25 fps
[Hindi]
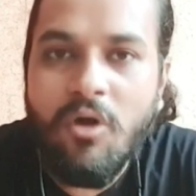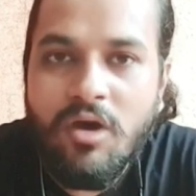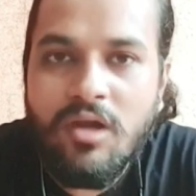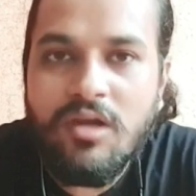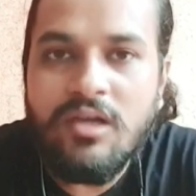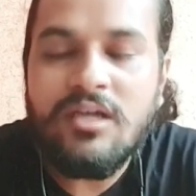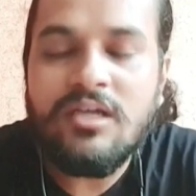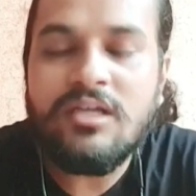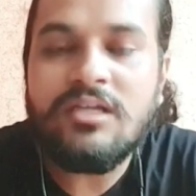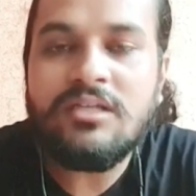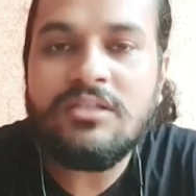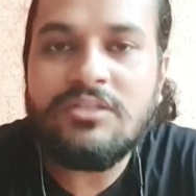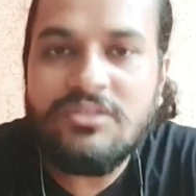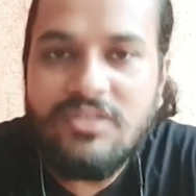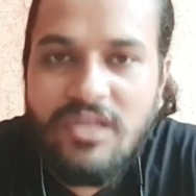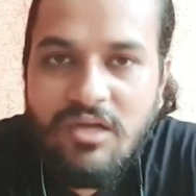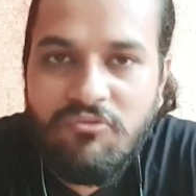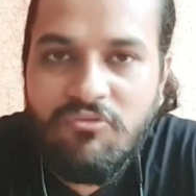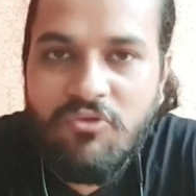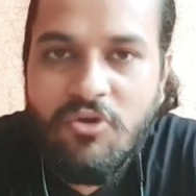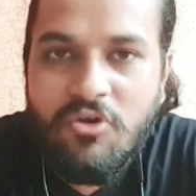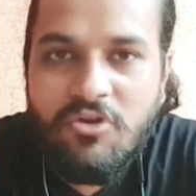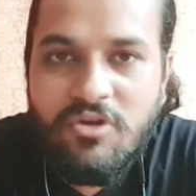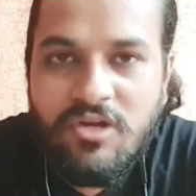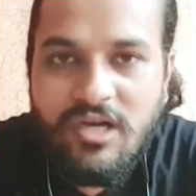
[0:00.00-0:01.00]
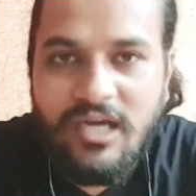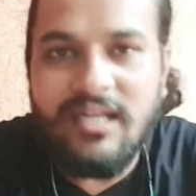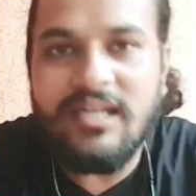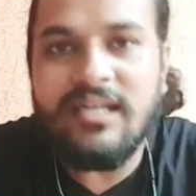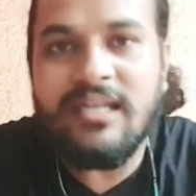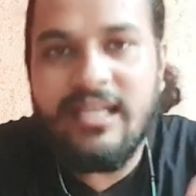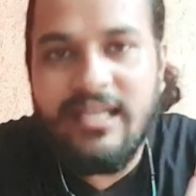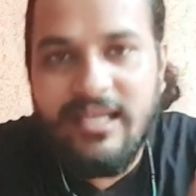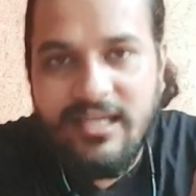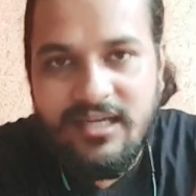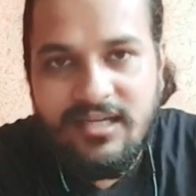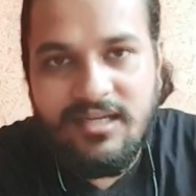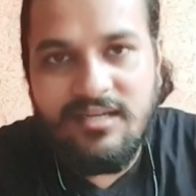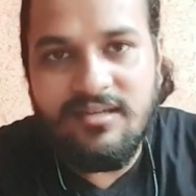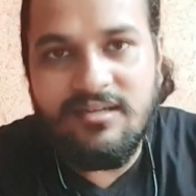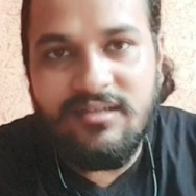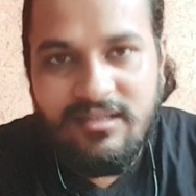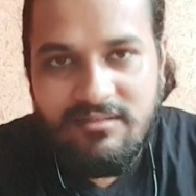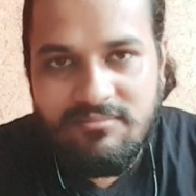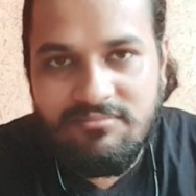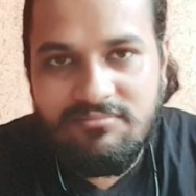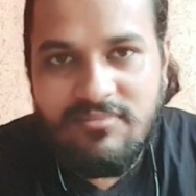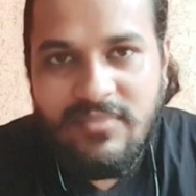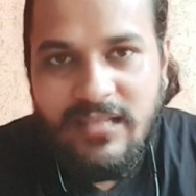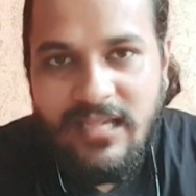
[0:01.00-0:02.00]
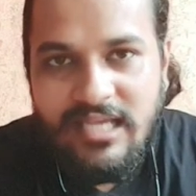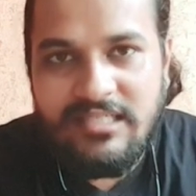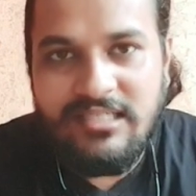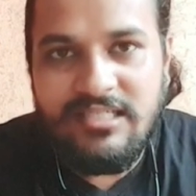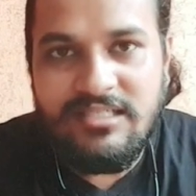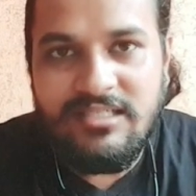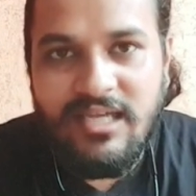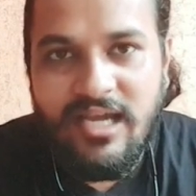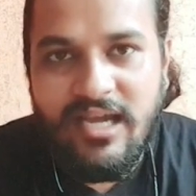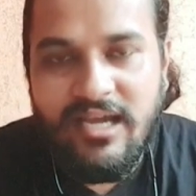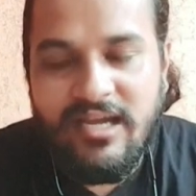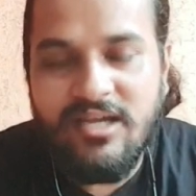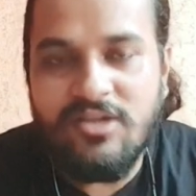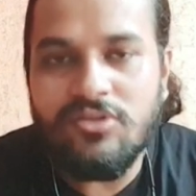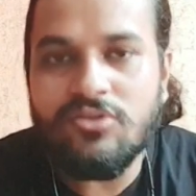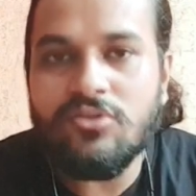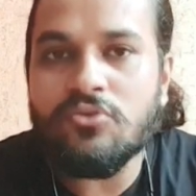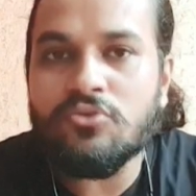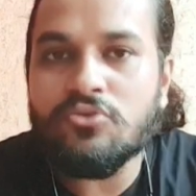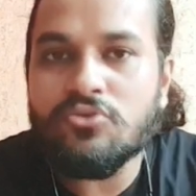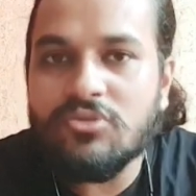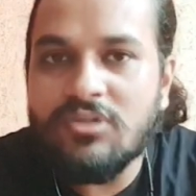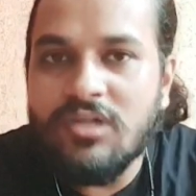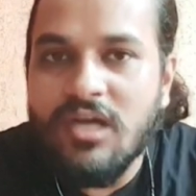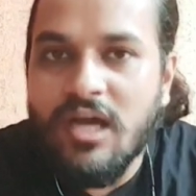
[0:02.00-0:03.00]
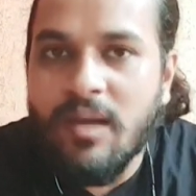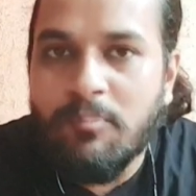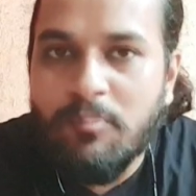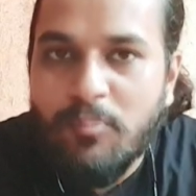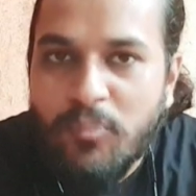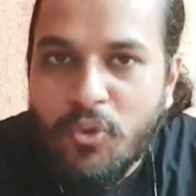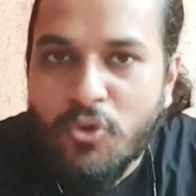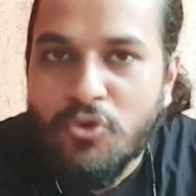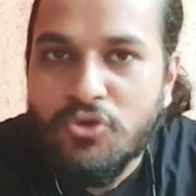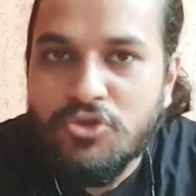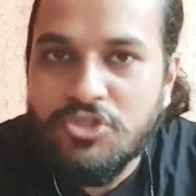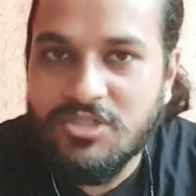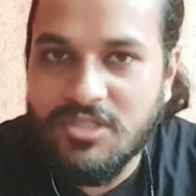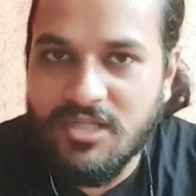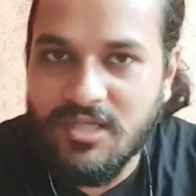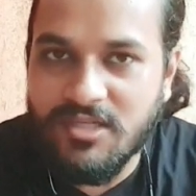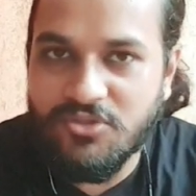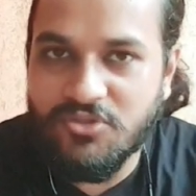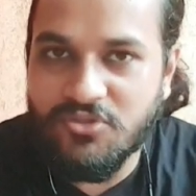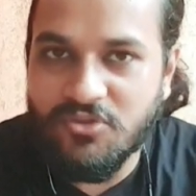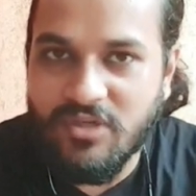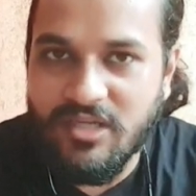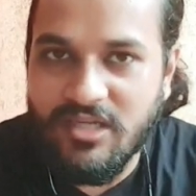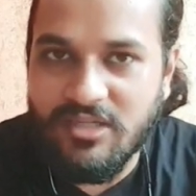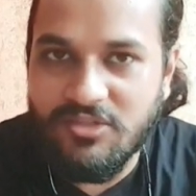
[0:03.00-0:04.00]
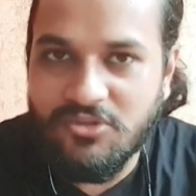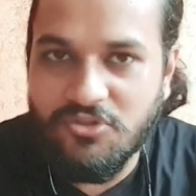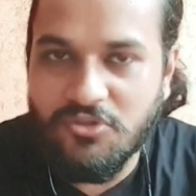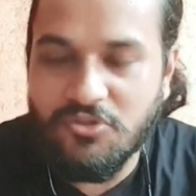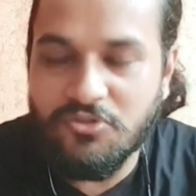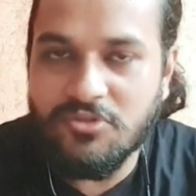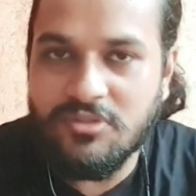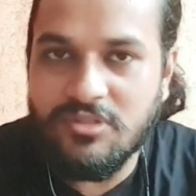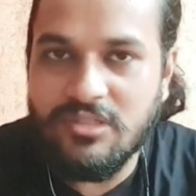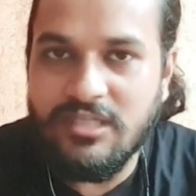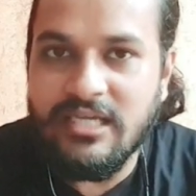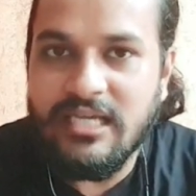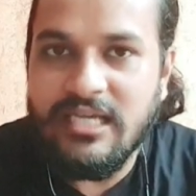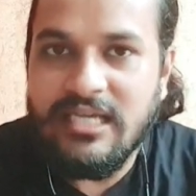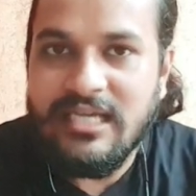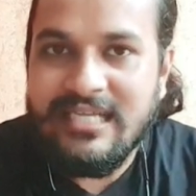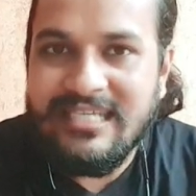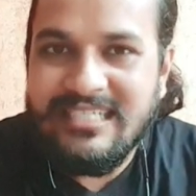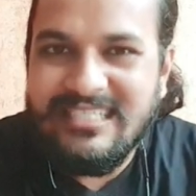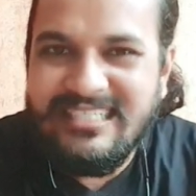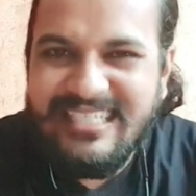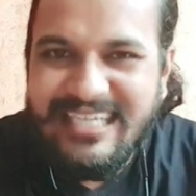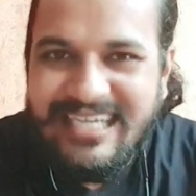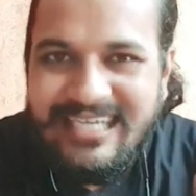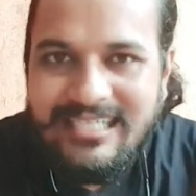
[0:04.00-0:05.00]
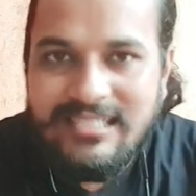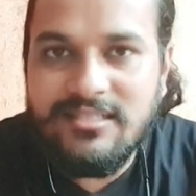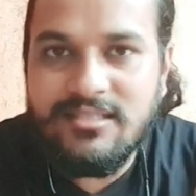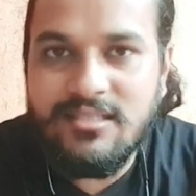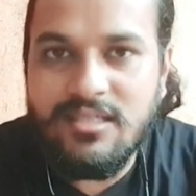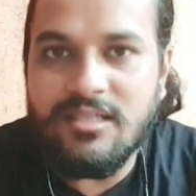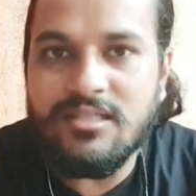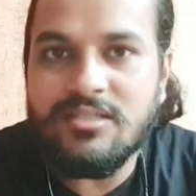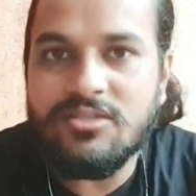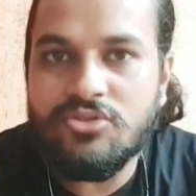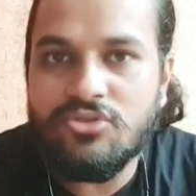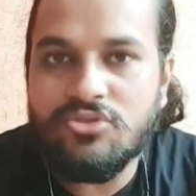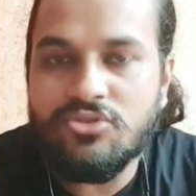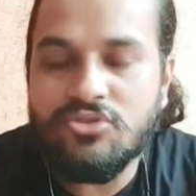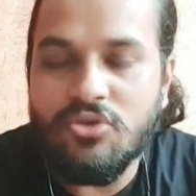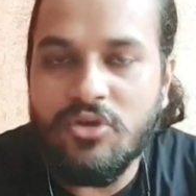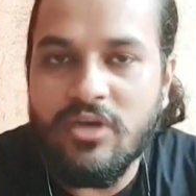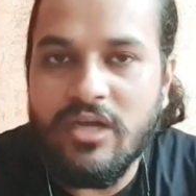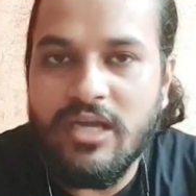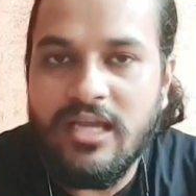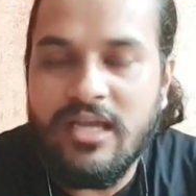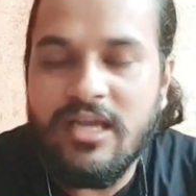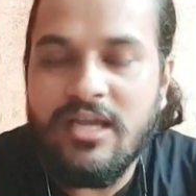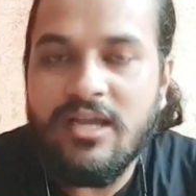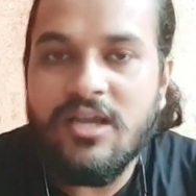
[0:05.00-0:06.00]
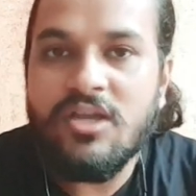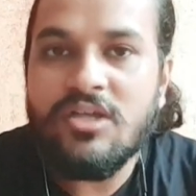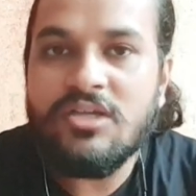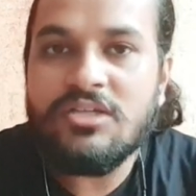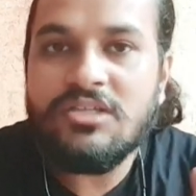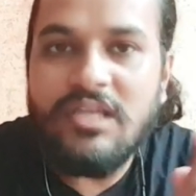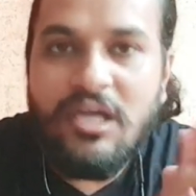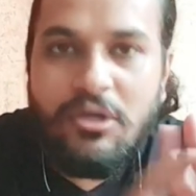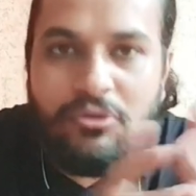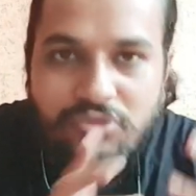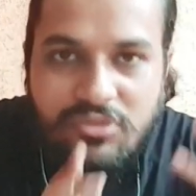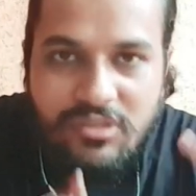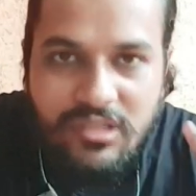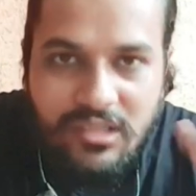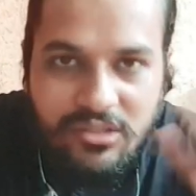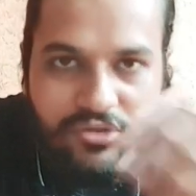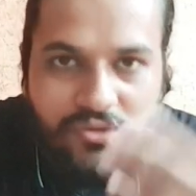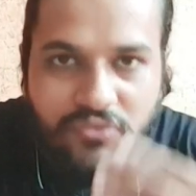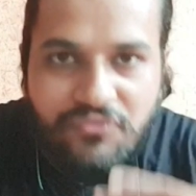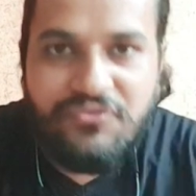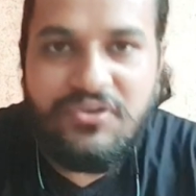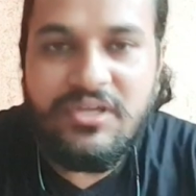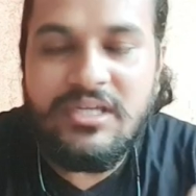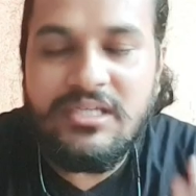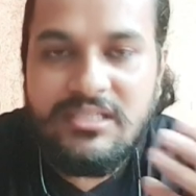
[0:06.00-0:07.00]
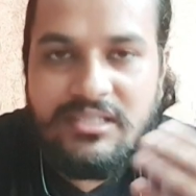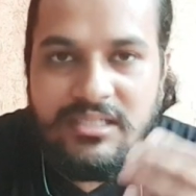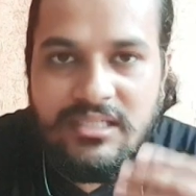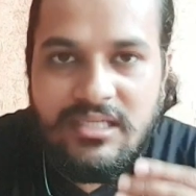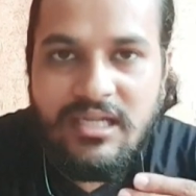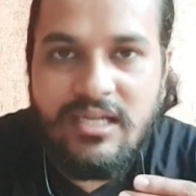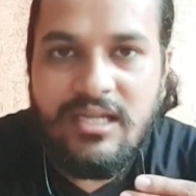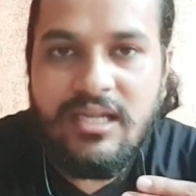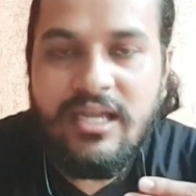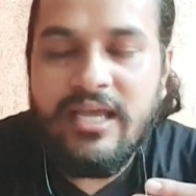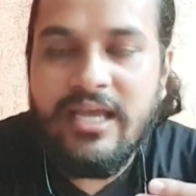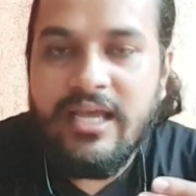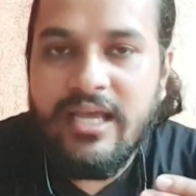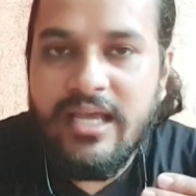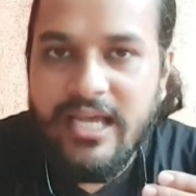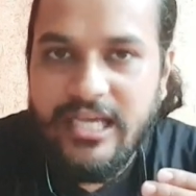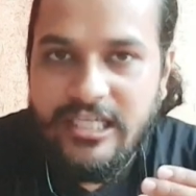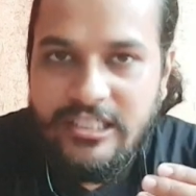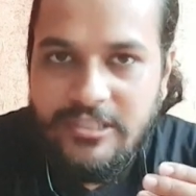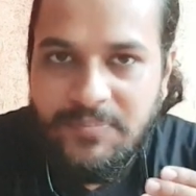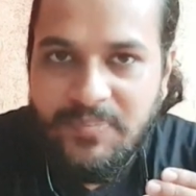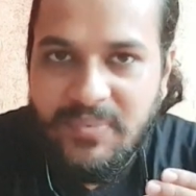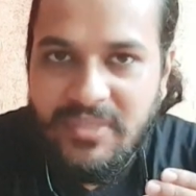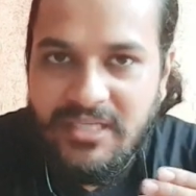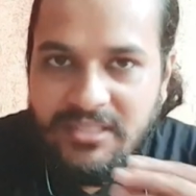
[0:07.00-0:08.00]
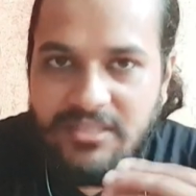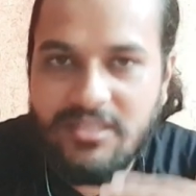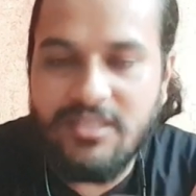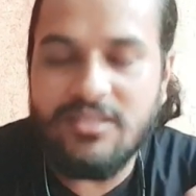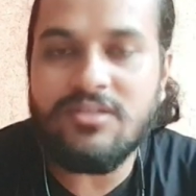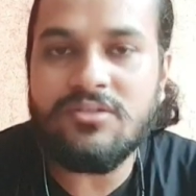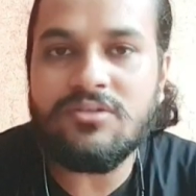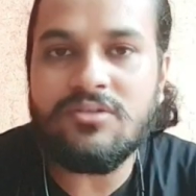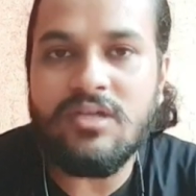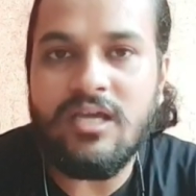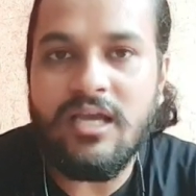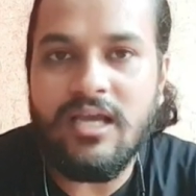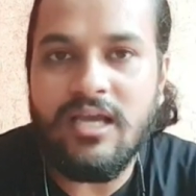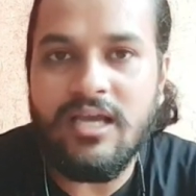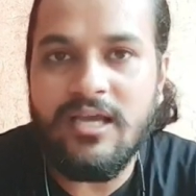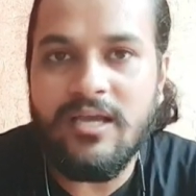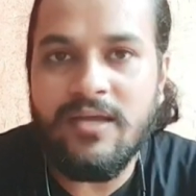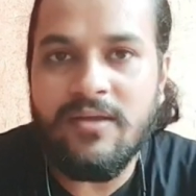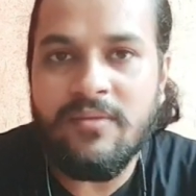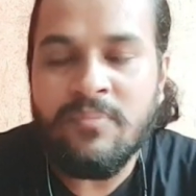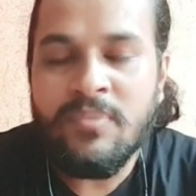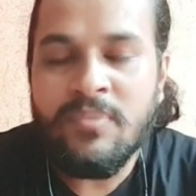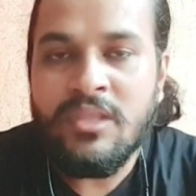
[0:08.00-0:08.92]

और जब वो गन लेकर ऐसे जाएगा तो उसका पोस्चर जो है जो उसके जेस्चर्स जो हैं या उसका जो फेशियल एक्सप्रेशन है